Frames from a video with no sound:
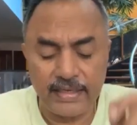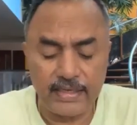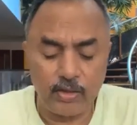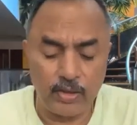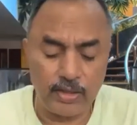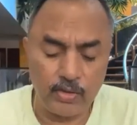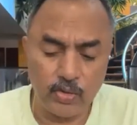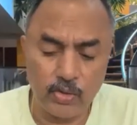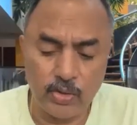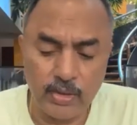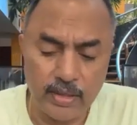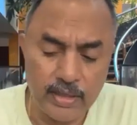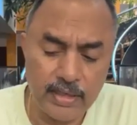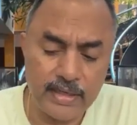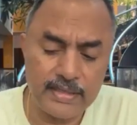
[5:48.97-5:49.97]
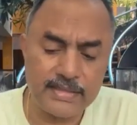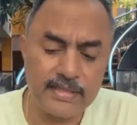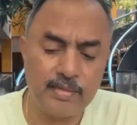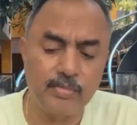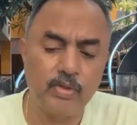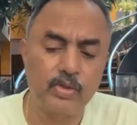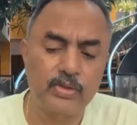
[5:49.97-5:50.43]
कई कई लोग
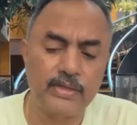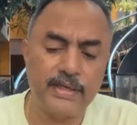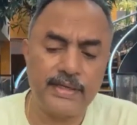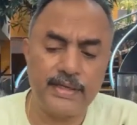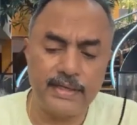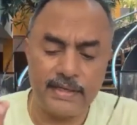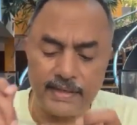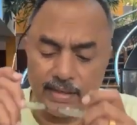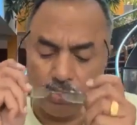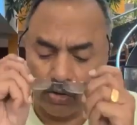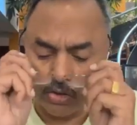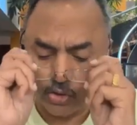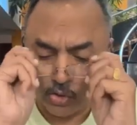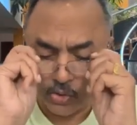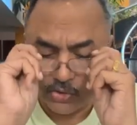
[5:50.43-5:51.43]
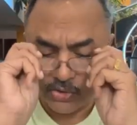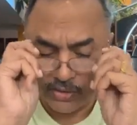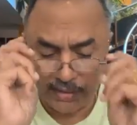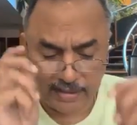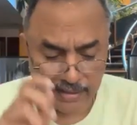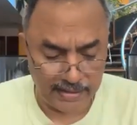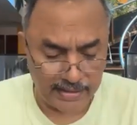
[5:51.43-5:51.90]
ऐसे बोलते हैं और
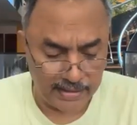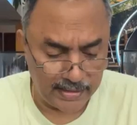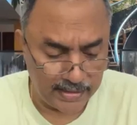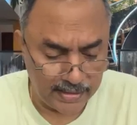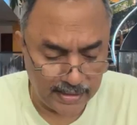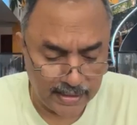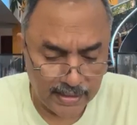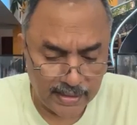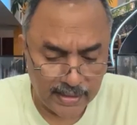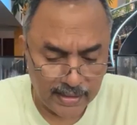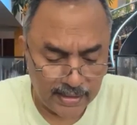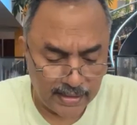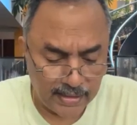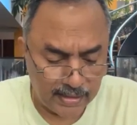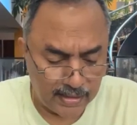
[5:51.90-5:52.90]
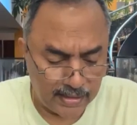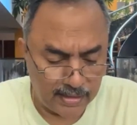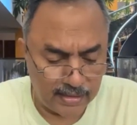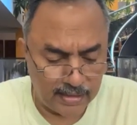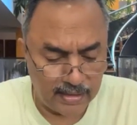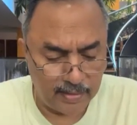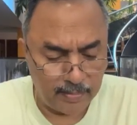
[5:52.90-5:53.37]
सोचते हैं कि
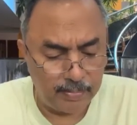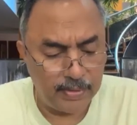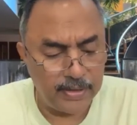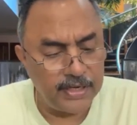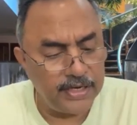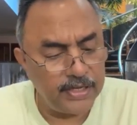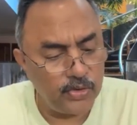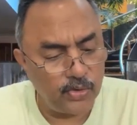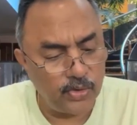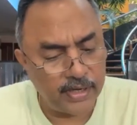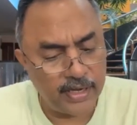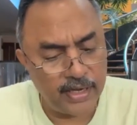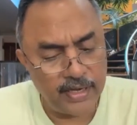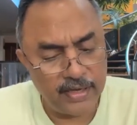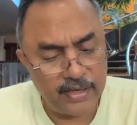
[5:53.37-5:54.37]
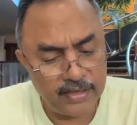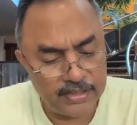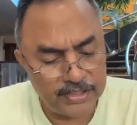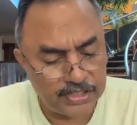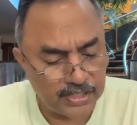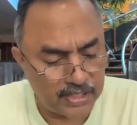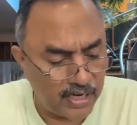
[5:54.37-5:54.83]
पीढ़ियों के
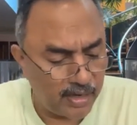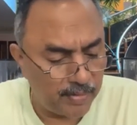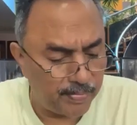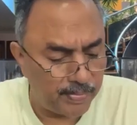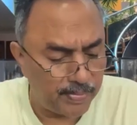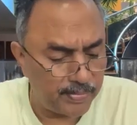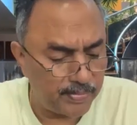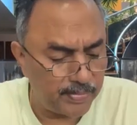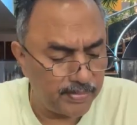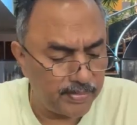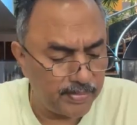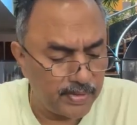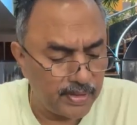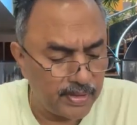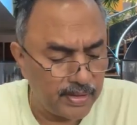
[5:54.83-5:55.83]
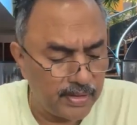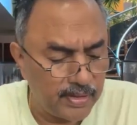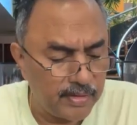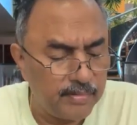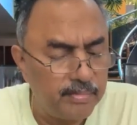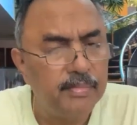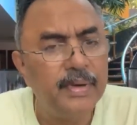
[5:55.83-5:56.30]
श्राप
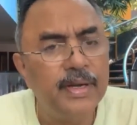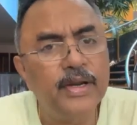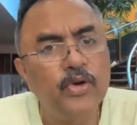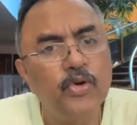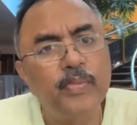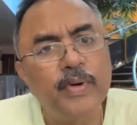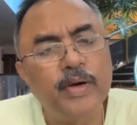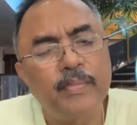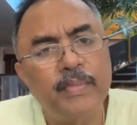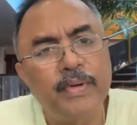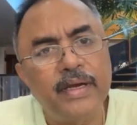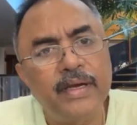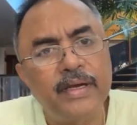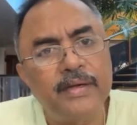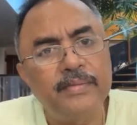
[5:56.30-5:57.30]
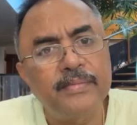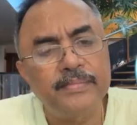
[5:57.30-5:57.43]
मेरे ऊपर में